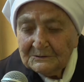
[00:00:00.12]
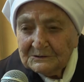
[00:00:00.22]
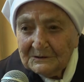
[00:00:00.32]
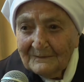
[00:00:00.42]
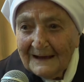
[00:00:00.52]
ho
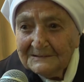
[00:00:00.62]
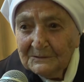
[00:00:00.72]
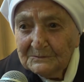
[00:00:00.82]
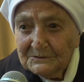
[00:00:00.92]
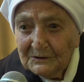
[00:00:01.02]

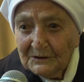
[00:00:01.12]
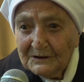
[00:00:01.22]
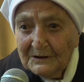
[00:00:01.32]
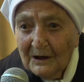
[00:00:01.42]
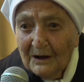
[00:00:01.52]
trovato un
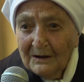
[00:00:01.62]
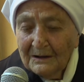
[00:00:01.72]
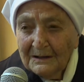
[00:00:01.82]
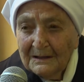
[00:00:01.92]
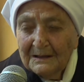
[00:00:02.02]
giorno
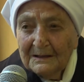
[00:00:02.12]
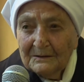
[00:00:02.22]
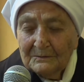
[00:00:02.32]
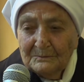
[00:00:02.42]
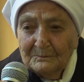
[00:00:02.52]

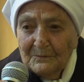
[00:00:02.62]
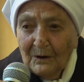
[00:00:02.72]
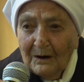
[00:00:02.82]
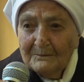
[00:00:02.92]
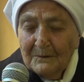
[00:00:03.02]
un
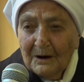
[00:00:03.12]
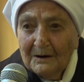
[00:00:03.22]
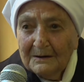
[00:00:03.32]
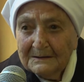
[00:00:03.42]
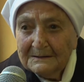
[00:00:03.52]

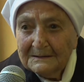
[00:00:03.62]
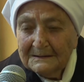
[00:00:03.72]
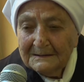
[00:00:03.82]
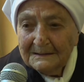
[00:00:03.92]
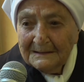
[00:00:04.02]
uomo
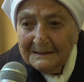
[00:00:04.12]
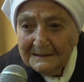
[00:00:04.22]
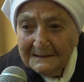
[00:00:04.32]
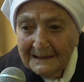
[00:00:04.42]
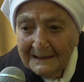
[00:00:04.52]

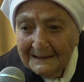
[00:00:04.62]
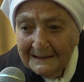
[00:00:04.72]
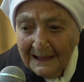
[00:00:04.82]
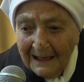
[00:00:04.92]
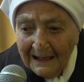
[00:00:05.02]

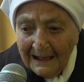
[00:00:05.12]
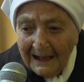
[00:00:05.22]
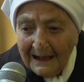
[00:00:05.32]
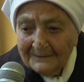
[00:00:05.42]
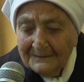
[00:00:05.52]
che
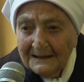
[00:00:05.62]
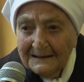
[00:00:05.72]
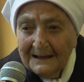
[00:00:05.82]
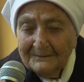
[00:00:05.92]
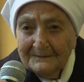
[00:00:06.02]

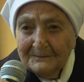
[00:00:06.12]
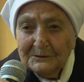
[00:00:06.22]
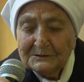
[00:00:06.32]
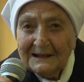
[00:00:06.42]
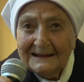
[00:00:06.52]
gli
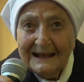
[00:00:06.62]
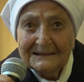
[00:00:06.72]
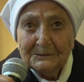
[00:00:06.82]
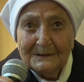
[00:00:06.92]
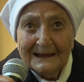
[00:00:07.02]
avevano
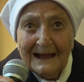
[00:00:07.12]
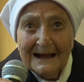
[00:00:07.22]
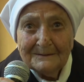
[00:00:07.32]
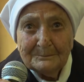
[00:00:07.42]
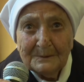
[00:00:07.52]
tagliato le
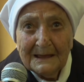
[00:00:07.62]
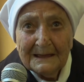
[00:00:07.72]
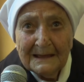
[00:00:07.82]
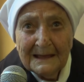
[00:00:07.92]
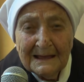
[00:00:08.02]

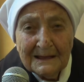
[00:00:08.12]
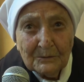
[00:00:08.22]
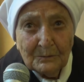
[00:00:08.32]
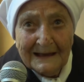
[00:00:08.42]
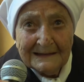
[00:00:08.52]
gambe,
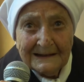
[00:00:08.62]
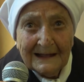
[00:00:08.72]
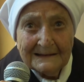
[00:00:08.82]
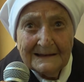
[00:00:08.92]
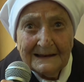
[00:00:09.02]

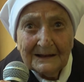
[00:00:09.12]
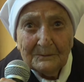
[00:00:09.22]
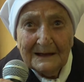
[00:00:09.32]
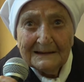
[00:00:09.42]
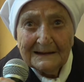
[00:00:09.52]
guerra, nella
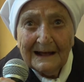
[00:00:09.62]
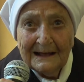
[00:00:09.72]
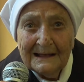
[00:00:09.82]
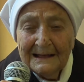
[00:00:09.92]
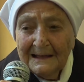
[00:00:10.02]
guerra.
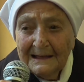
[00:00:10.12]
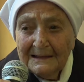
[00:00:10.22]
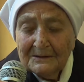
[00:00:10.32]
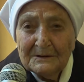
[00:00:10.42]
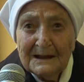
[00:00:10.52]

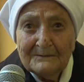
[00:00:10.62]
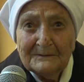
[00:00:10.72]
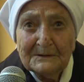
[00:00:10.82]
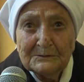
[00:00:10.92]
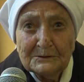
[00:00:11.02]
Non
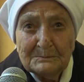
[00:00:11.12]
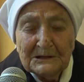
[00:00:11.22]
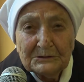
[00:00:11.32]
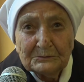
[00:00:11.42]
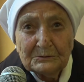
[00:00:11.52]
aveva
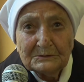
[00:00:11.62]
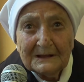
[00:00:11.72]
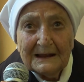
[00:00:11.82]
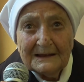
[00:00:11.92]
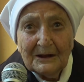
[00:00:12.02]
dormito
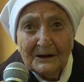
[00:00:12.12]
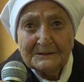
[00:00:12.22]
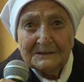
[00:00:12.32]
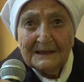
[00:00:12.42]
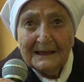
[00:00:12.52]
tutta la
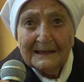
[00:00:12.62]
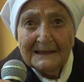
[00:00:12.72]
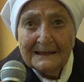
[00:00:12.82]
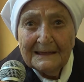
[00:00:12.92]
notte,